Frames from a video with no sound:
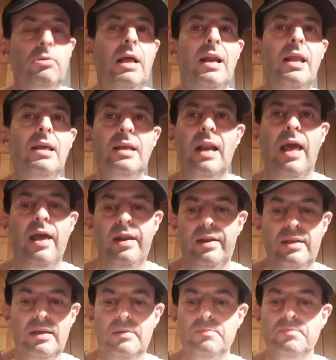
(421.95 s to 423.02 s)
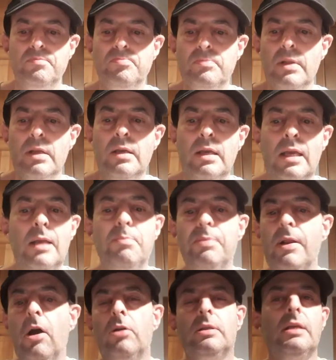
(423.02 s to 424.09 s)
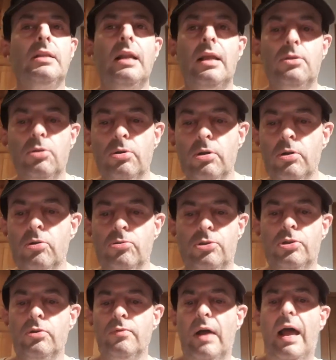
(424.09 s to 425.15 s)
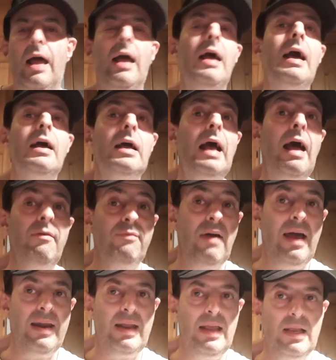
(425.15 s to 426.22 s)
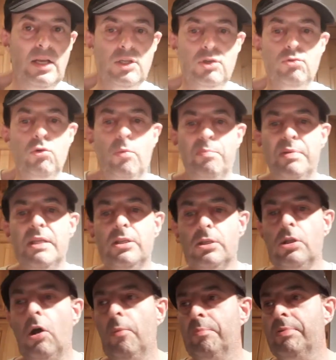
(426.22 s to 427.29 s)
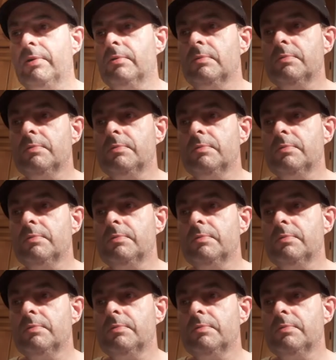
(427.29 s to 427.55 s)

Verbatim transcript: da Leclerc, il pilota della Toro Rosso va a fare il suo pit stop.